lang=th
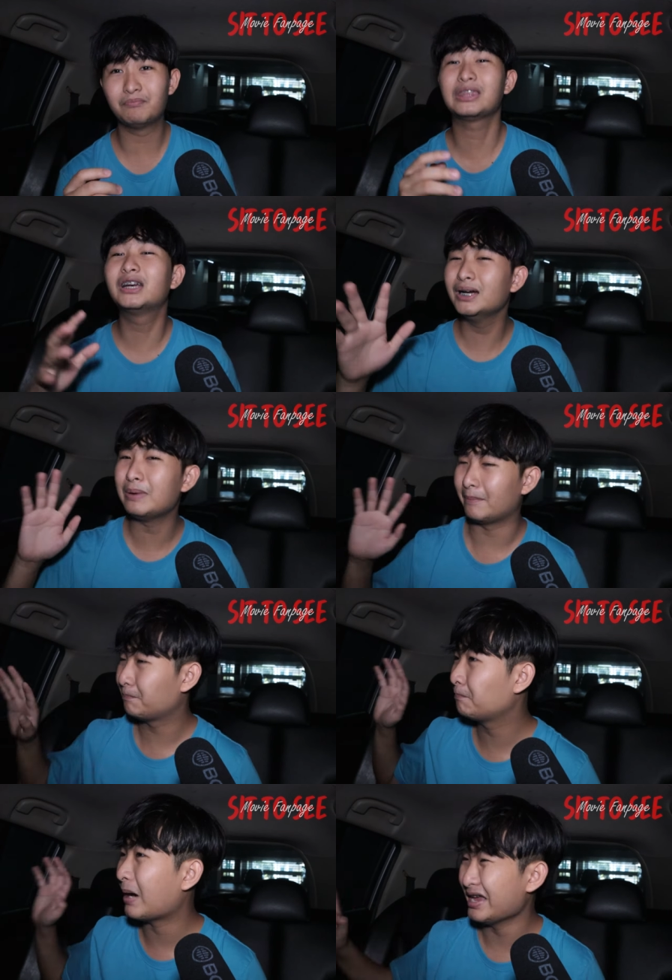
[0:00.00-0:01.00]
มันคือแบบ
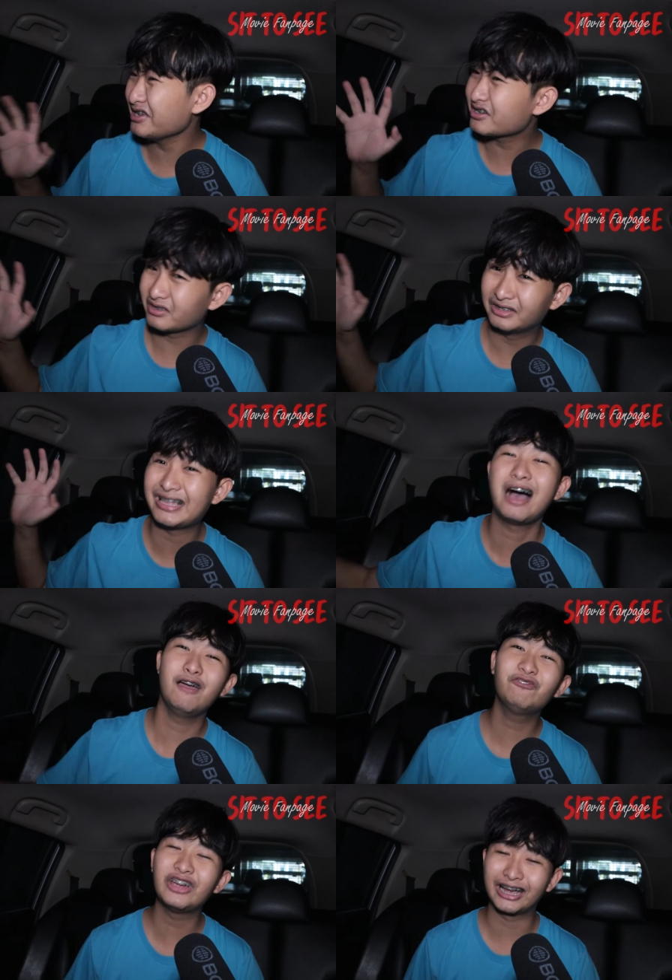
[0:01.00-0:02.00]
พันช์ซาว
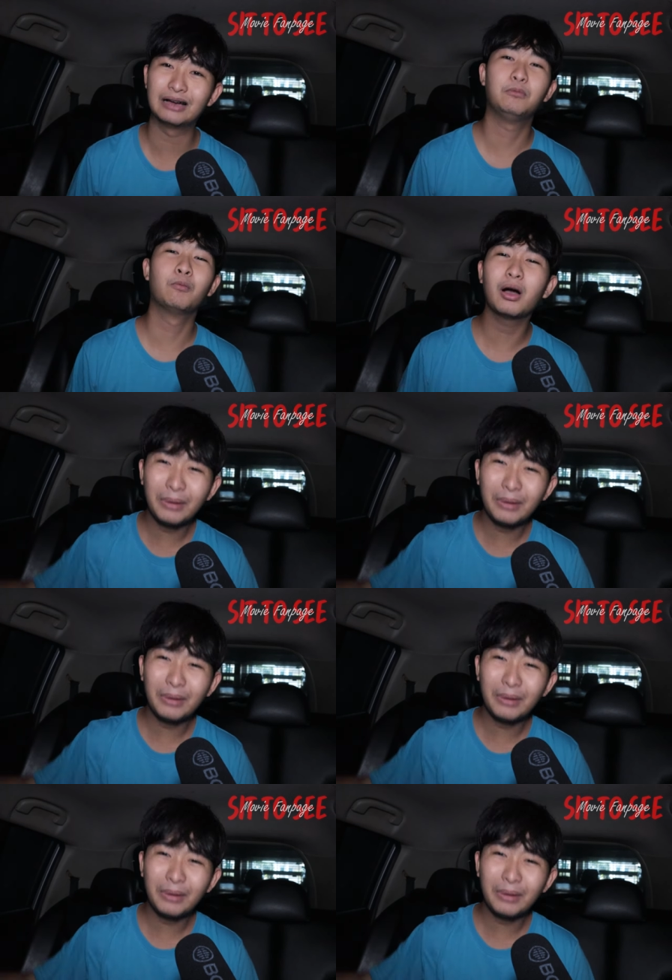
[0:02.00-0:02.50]
เอฟเฟกต์อะผมก็